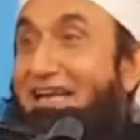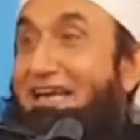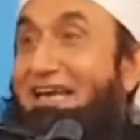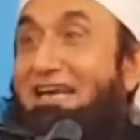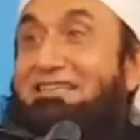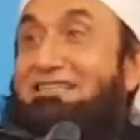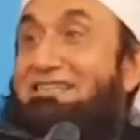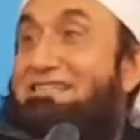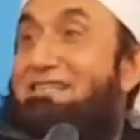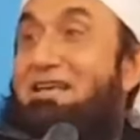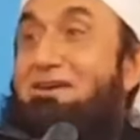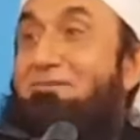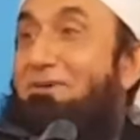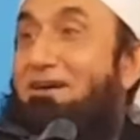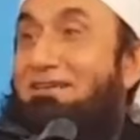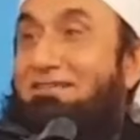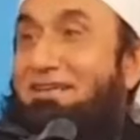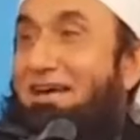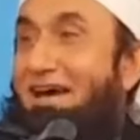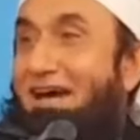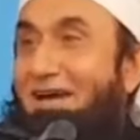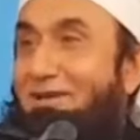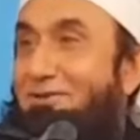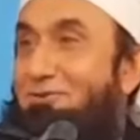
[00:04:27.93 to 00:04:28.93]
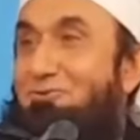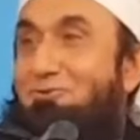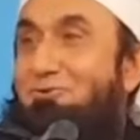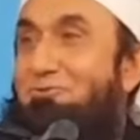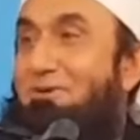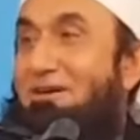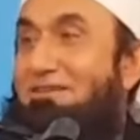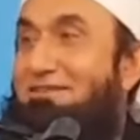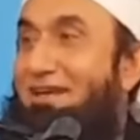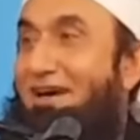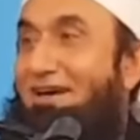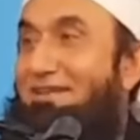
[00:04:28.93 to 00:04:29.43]
किसने बताया तू
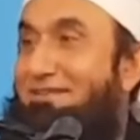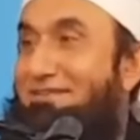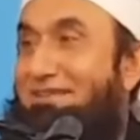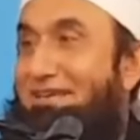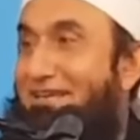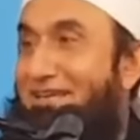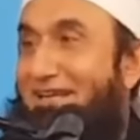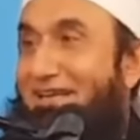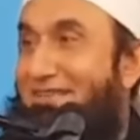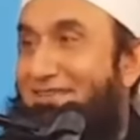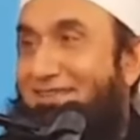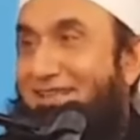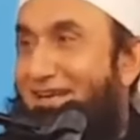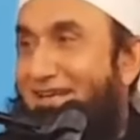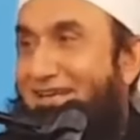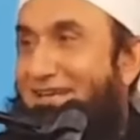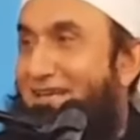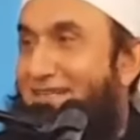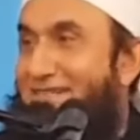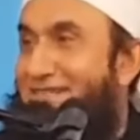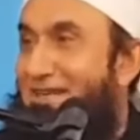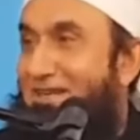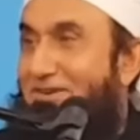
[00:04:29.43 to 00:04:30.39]
बता तेरे अंदर ये